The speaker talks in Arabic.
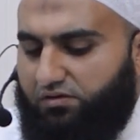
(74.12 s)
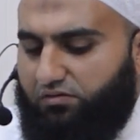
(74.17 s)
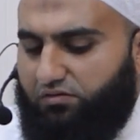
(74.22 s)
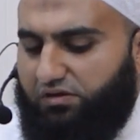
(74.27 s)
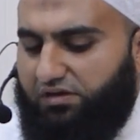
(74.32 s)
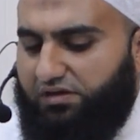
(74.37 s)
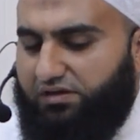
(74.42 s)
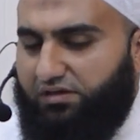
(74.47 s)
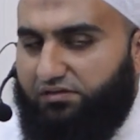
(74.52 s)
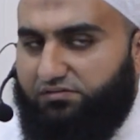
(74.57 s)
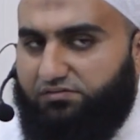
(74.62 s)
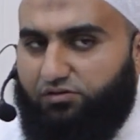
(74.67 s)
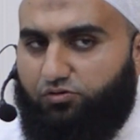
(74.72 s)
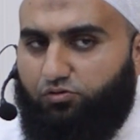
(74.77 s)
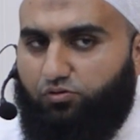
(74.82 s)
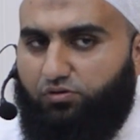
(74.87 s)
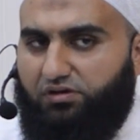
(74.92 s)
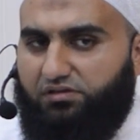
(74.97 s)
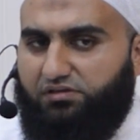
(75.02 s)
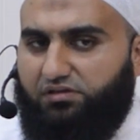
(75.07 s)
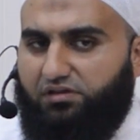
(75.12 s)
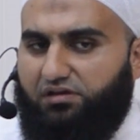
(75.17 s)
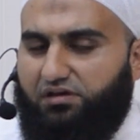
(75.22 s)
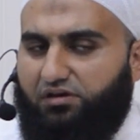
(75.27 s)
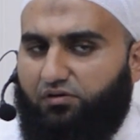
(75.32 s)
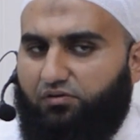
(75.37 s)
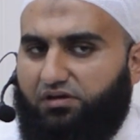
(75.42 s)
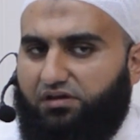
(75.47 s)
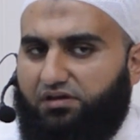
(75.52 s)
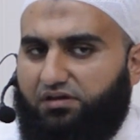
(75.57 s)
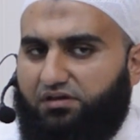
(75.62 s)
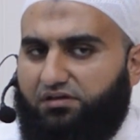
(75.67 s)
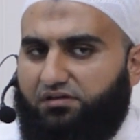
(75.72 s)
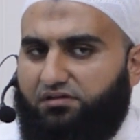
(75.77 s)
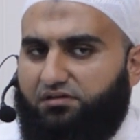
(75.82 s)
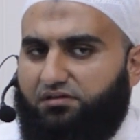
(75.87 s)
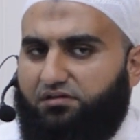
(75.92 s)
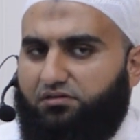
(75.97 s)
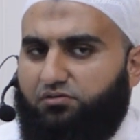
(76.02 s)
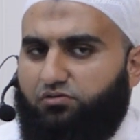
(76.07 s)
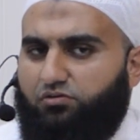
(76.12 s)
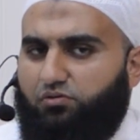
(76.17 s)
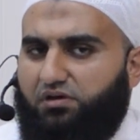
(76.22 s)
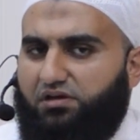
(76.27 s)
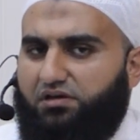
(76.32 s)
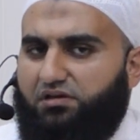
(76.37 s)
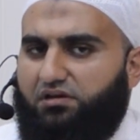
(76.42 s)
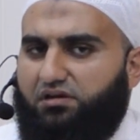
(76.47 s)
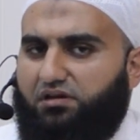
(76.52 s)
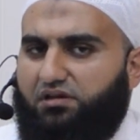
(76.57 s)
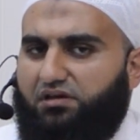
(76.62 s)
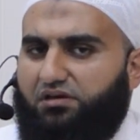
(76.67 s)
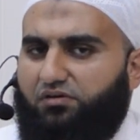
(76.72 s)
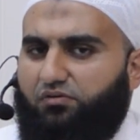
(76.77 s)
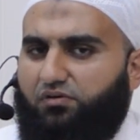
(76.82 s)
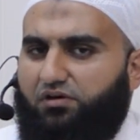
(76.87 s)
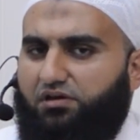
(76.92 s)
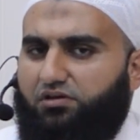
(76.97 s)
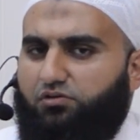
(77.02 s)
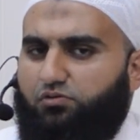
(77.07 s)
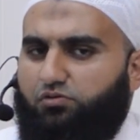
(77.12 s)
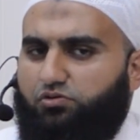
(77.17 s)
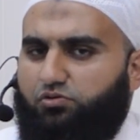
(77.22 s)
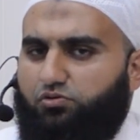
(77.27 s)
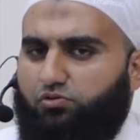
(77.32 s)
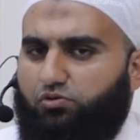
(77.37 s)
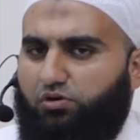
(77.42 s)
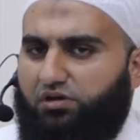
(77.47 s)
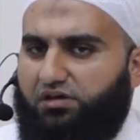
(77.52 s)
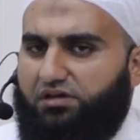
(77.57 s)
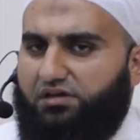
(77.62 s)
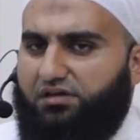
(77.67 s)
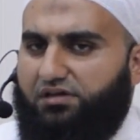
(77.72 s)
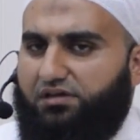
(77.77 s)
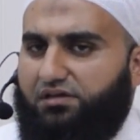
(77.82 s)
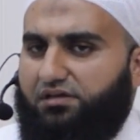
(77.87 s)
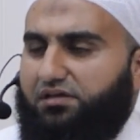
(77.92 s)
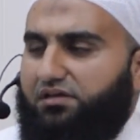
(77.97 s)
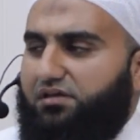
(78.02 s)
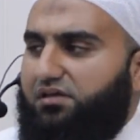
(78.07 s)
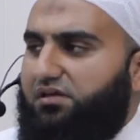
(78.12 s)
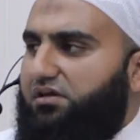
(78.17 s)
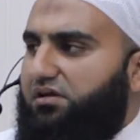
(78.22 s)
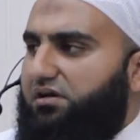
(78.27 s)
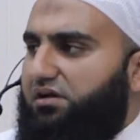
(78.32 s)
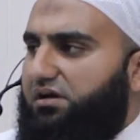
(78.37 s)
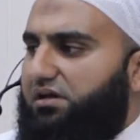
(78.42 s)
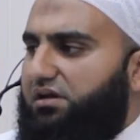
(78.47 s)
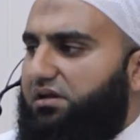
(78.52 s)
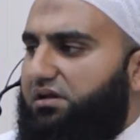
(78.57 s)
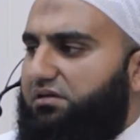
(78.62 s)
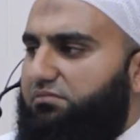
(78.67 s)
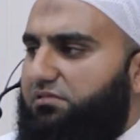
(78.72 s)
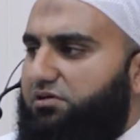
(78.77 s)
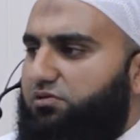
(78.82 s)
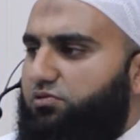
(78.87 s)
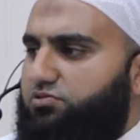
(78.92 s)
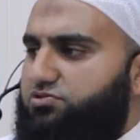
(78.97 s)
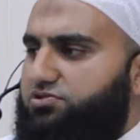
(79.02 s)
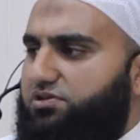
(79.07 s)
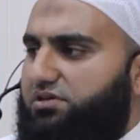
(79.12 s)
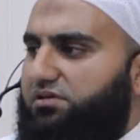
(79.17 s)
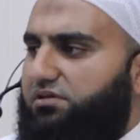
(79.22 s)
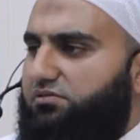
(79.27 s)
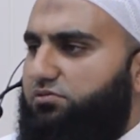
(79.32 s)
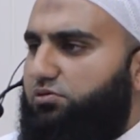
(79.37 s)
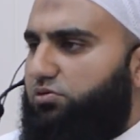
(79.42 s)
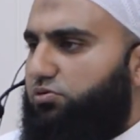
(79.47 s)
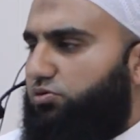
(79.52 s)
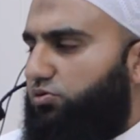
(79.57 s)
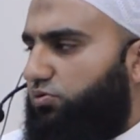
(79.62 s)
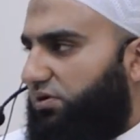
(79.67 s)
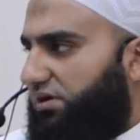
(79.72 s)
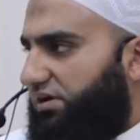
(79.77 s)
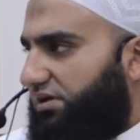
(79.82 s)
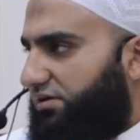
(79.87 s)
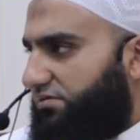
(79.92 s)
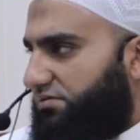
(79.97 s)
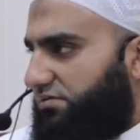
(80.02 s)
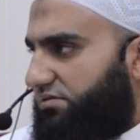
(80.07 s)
ولا ينطق عن الهوى إن هو إلا وحي يوحى علمه شديد القوى